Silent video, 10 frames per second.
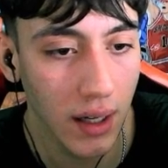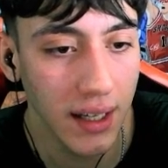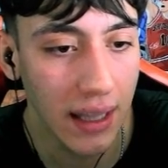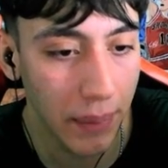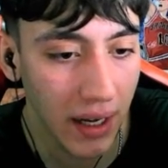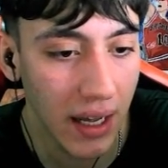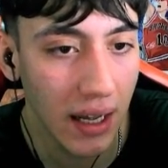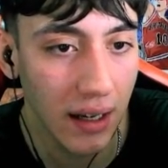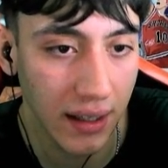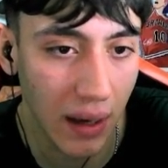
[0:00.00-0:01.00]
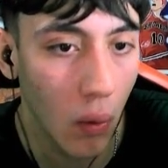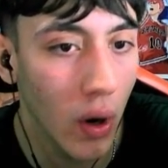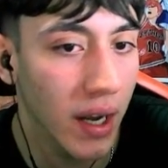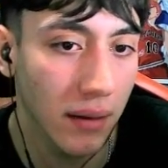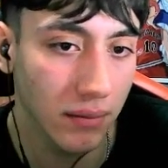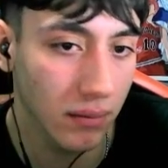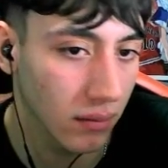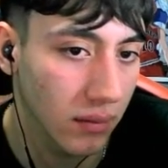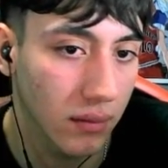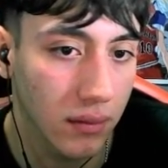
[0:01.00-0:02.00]
Esta pelea está buena.
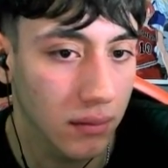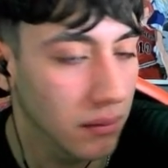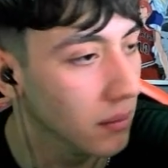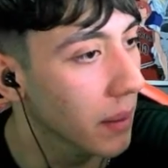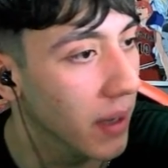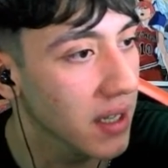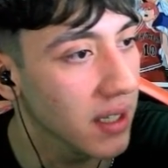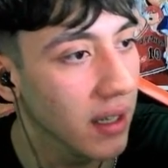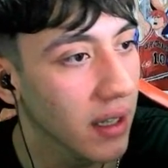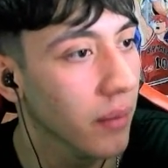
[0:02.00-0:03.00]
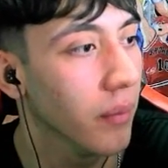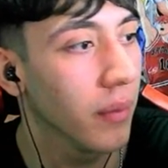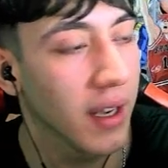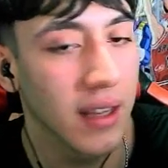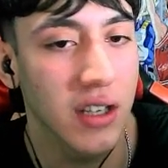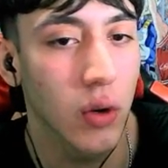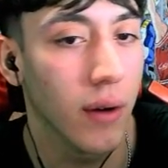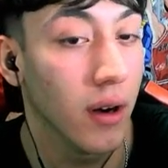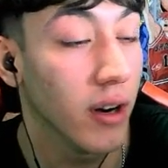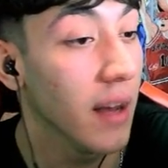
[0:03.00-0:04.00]
Me parece que está
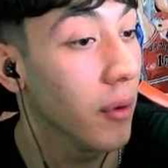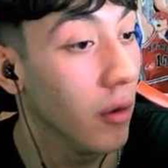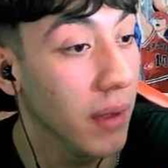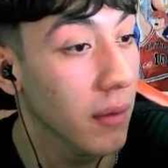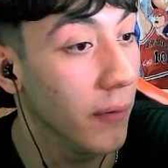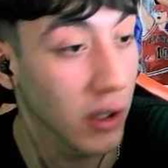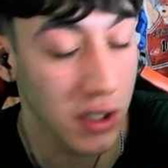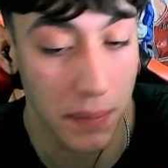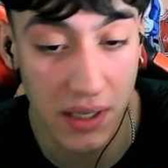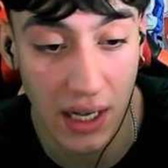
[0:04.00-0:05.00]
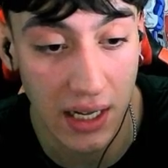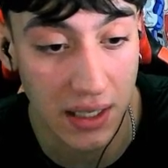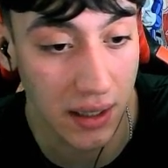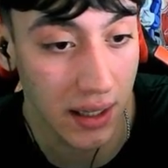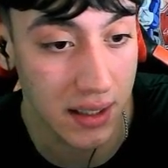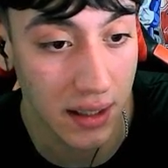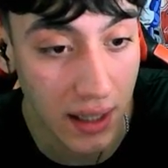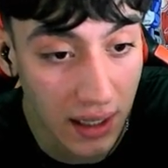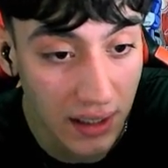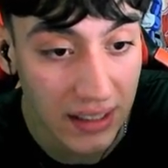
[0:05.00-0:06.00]
sobrevalorada por lo mismo, efectos especiales y
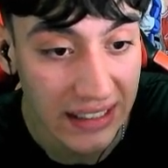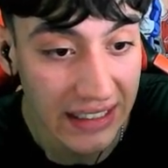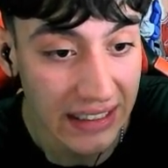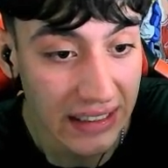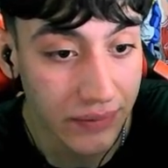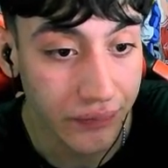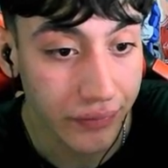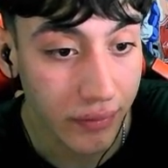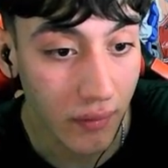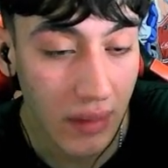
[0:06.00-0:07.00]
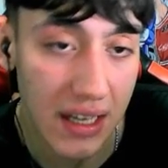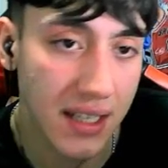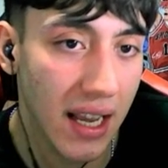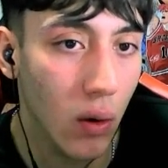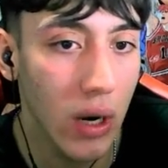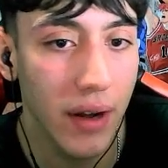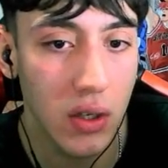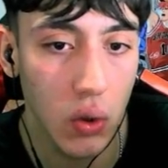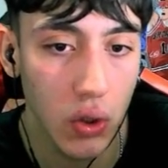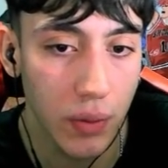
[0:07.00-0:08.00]
etcétera. Sakura
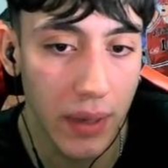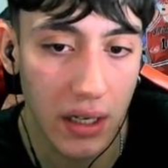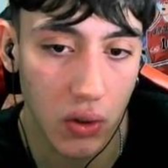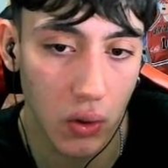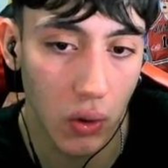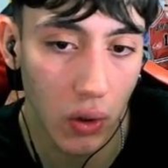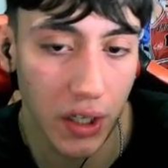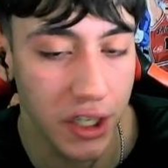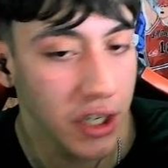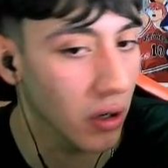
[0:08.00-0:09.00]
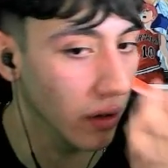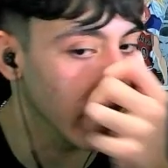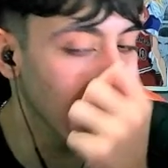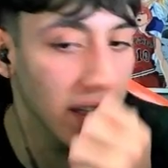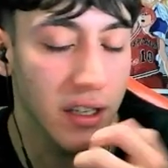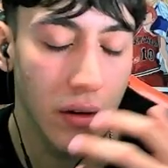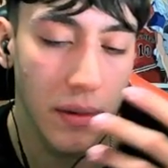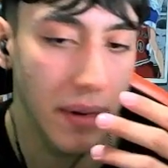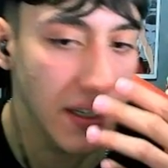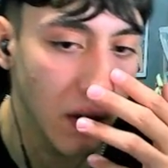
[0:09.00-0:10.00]
versus, versus contra este chabón
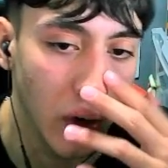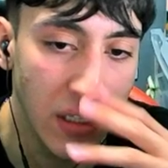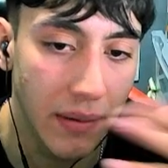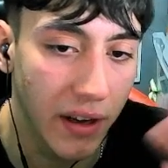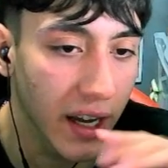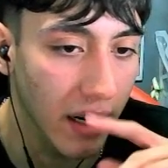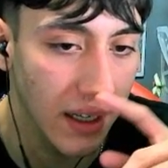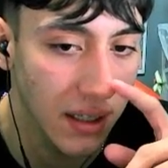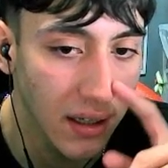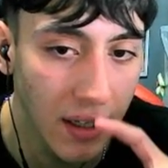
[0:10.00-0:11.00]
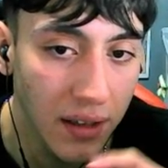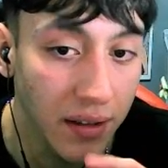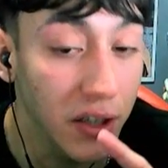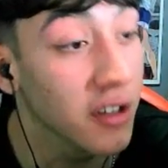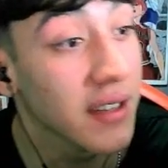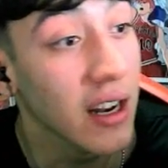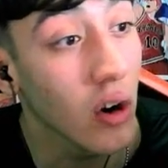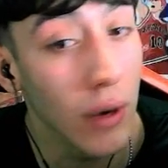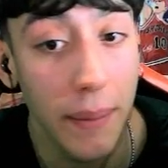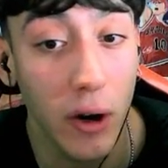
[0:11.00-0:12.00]
me parece buenísimo, le dejar en ese. De hecho, te salió
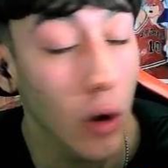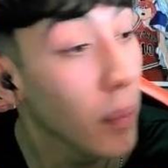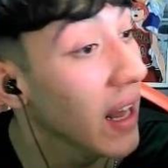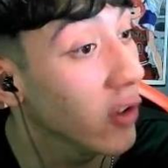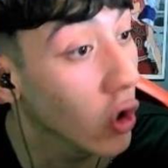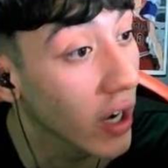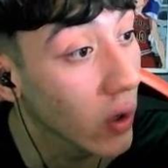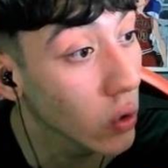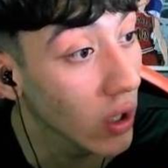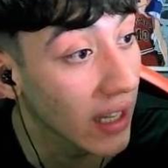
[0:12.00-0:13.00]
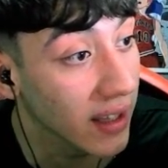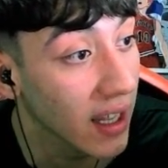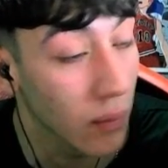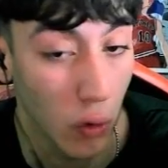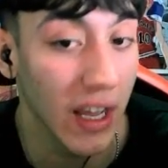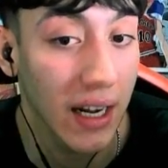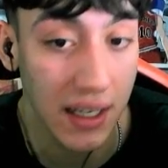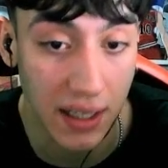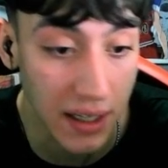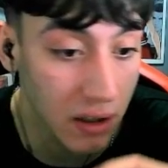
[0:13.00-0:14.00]
como la mejor pelea de todo Naruto en la tier mundial
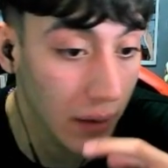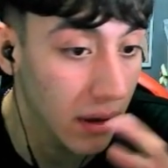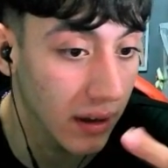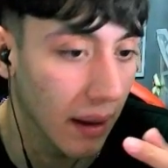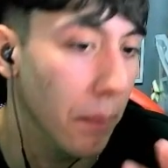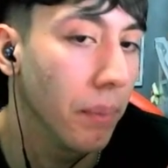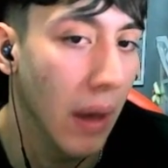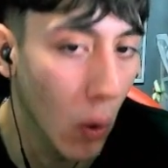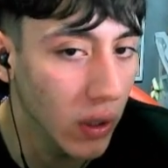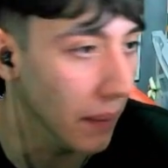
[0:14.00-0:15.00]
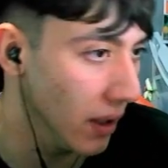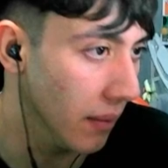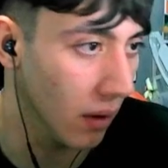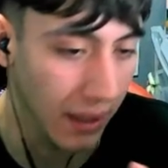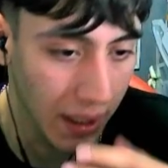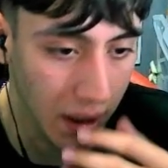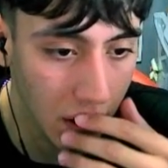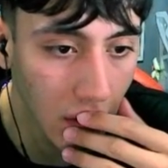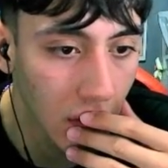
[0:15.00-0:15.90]
que se hizo. A mí me gusta, pero tampoco para tanto.